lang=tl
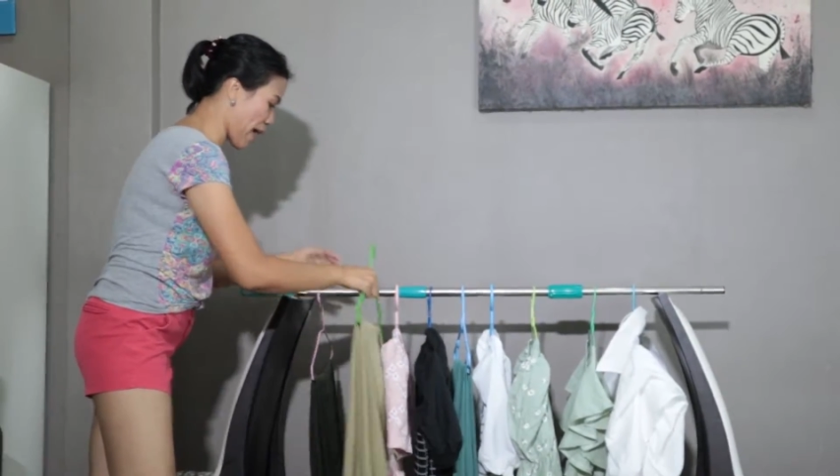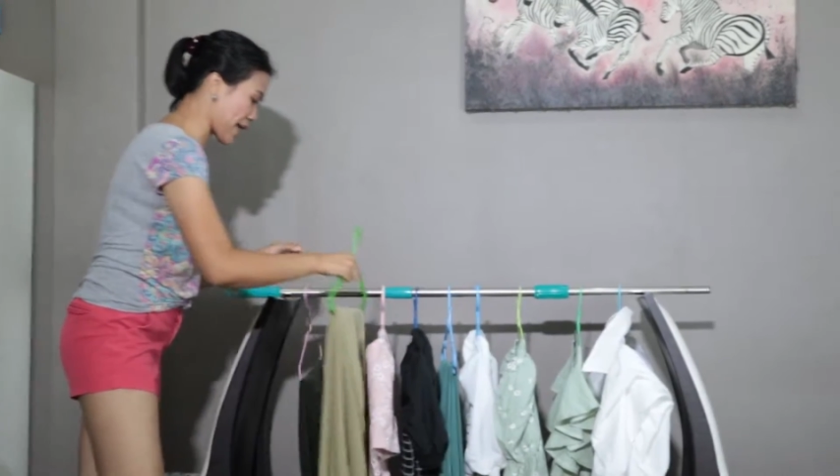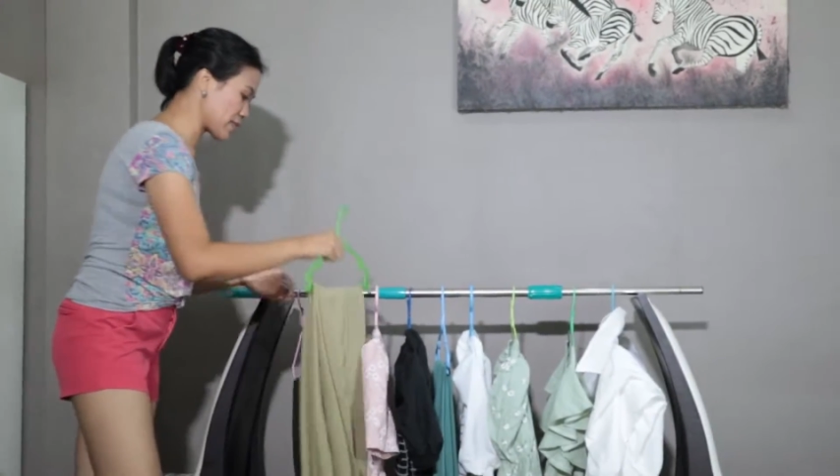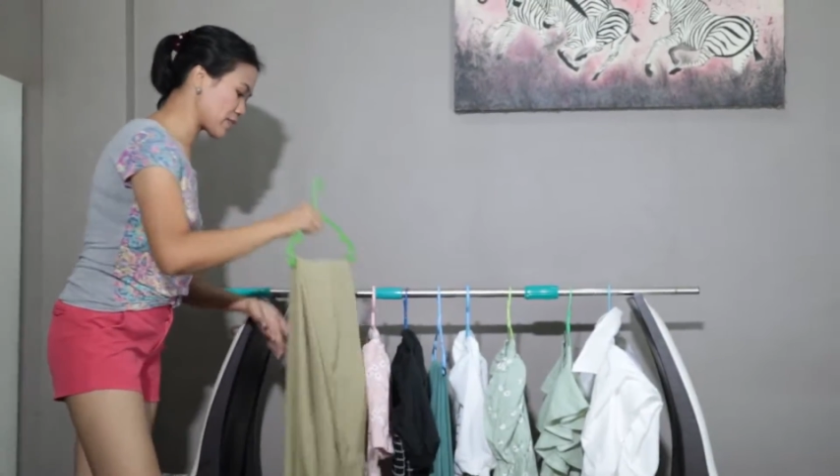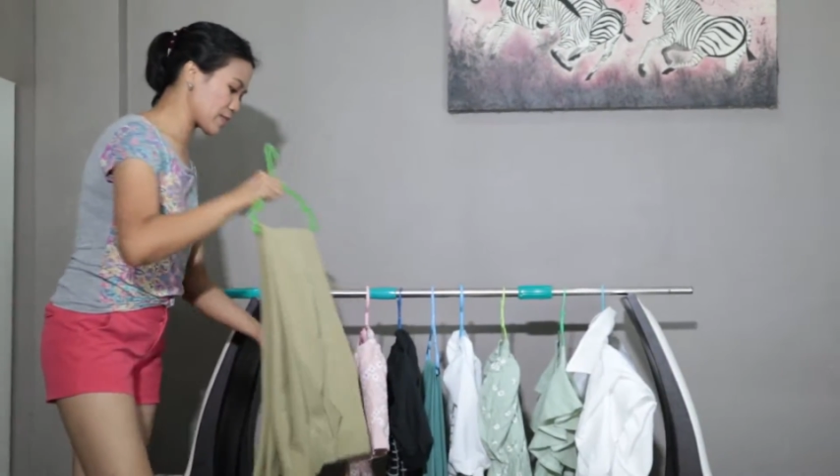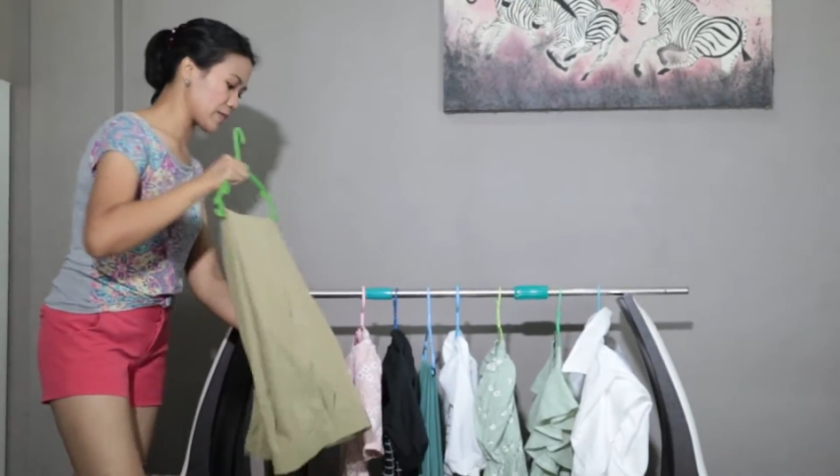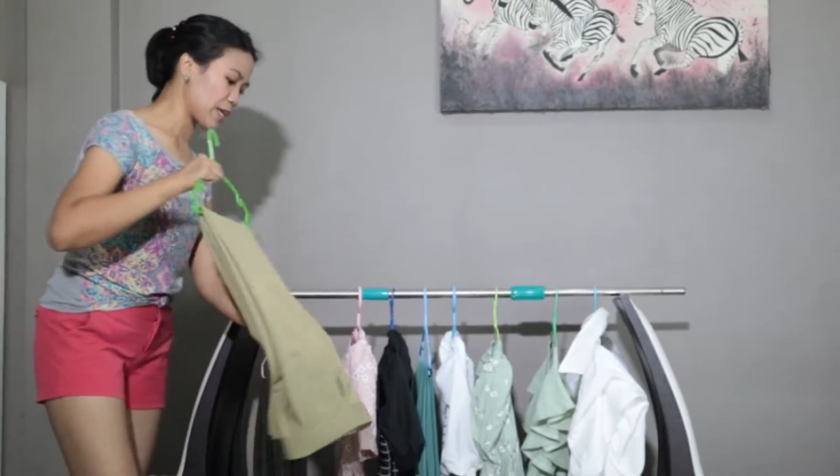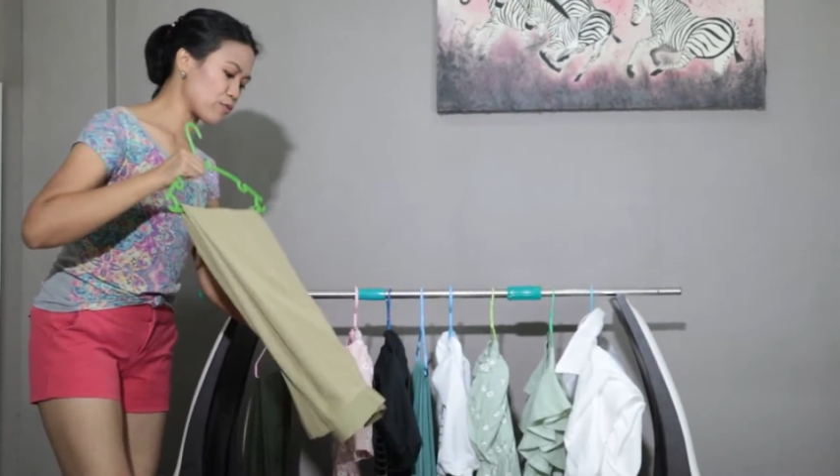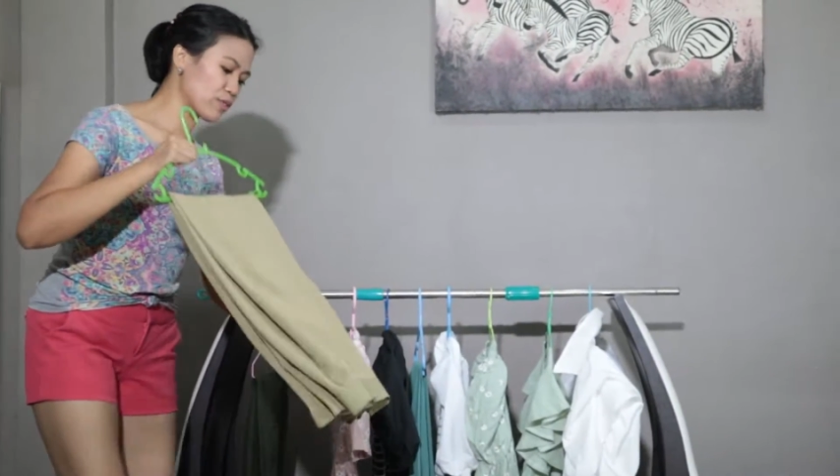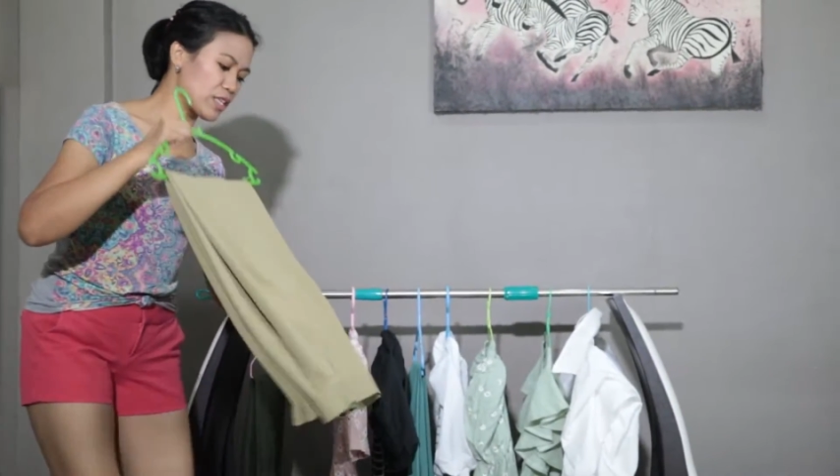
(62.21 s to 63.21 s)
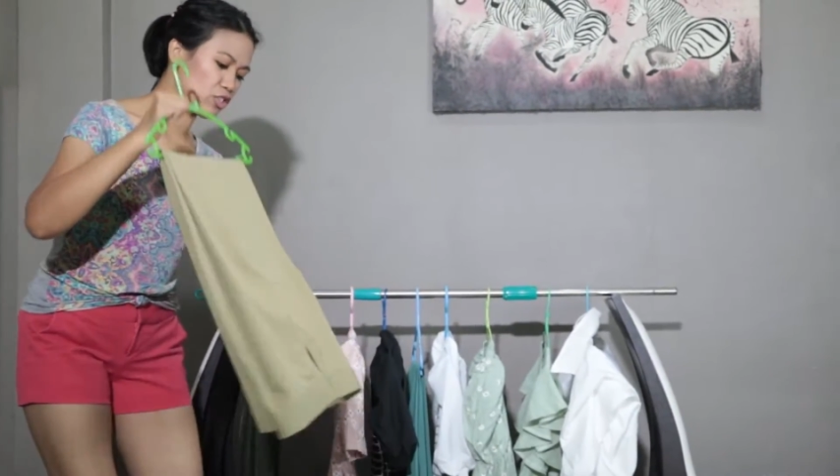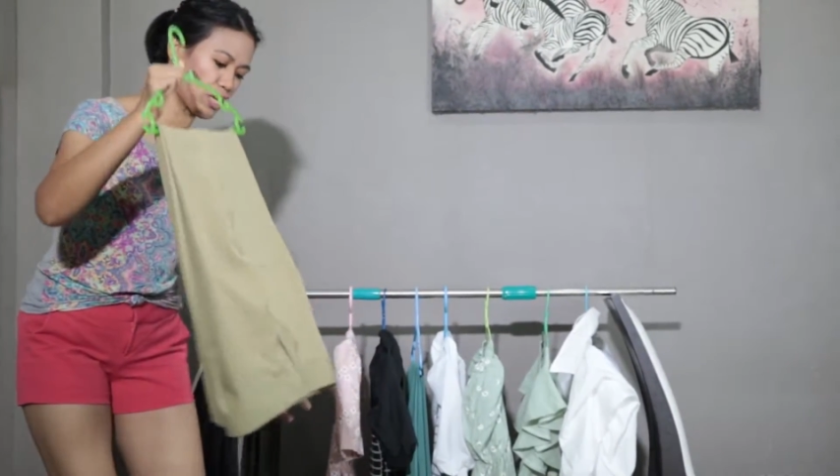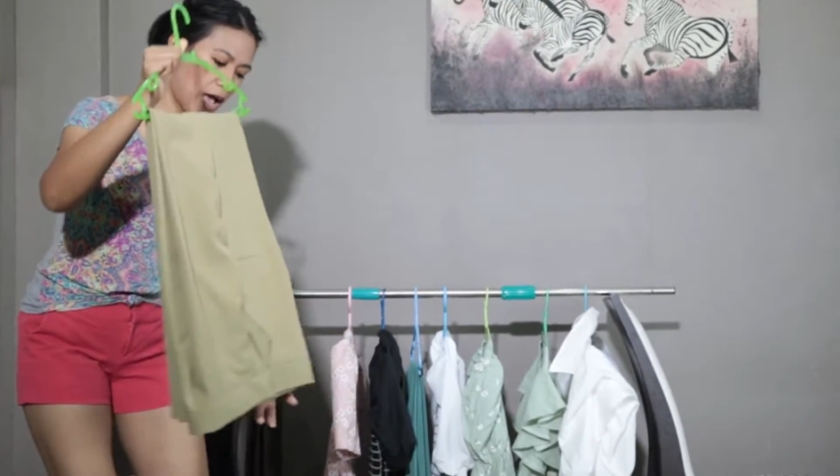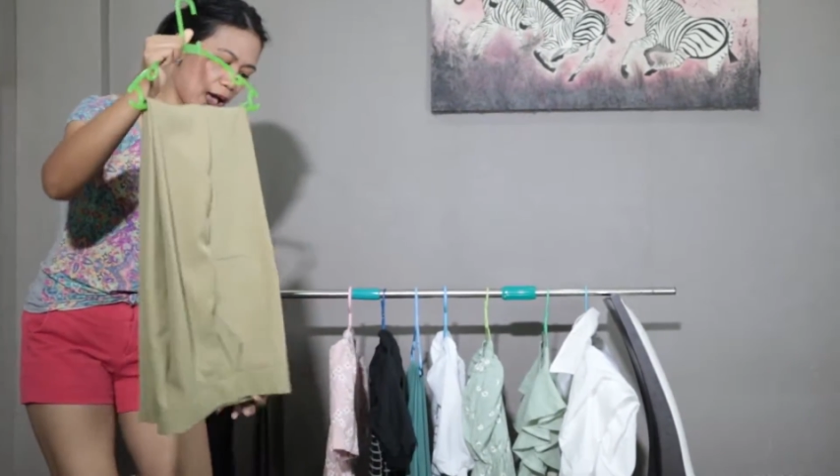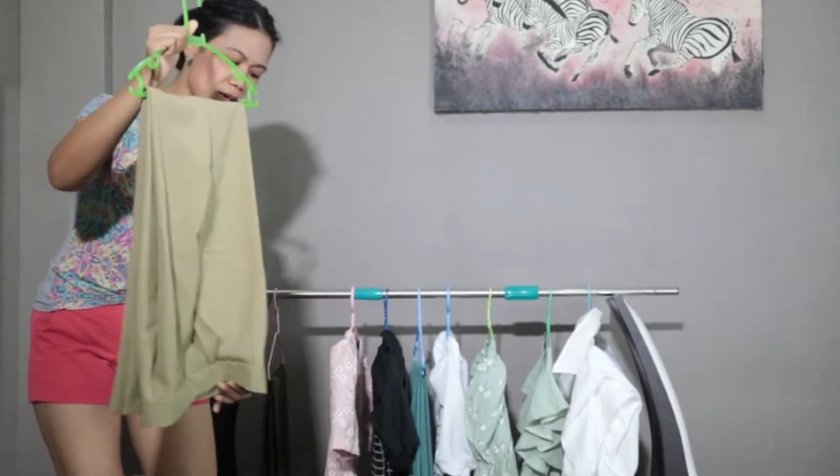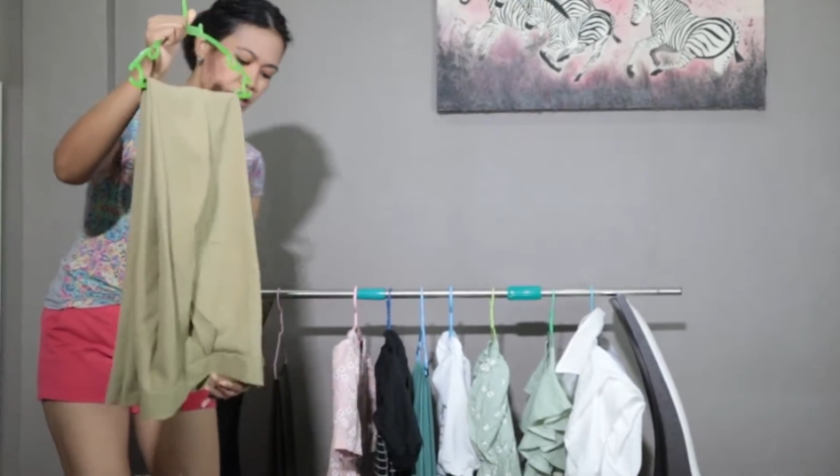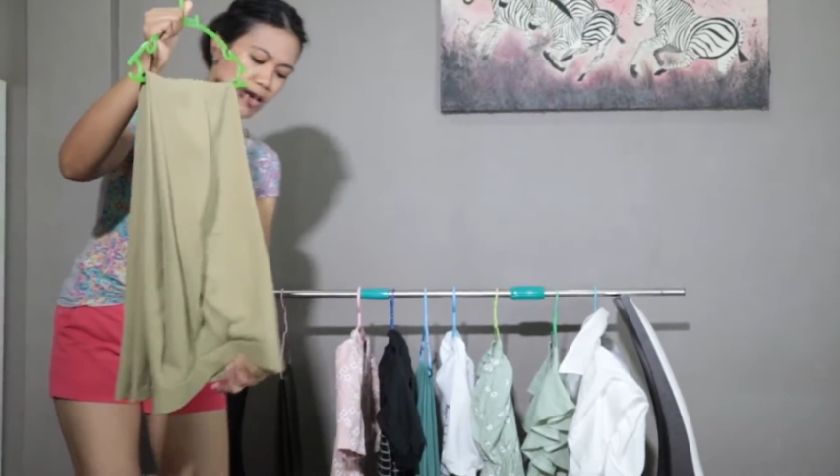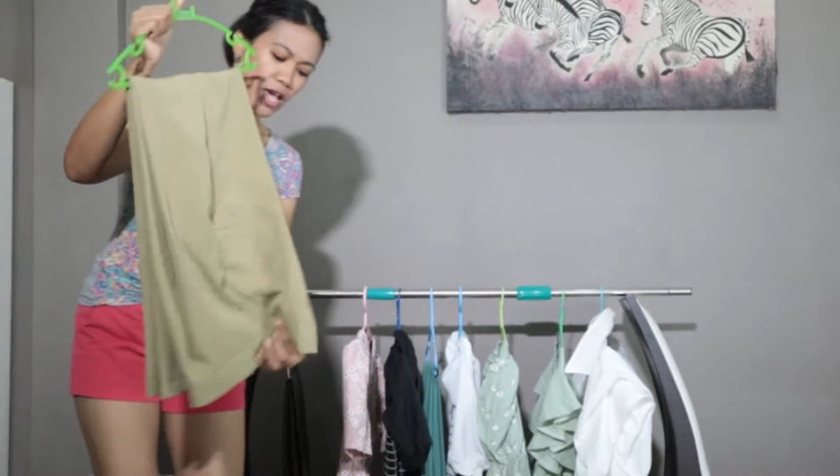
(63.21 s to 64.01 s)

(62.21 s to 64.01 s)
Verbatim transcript: pants, ganun din siya.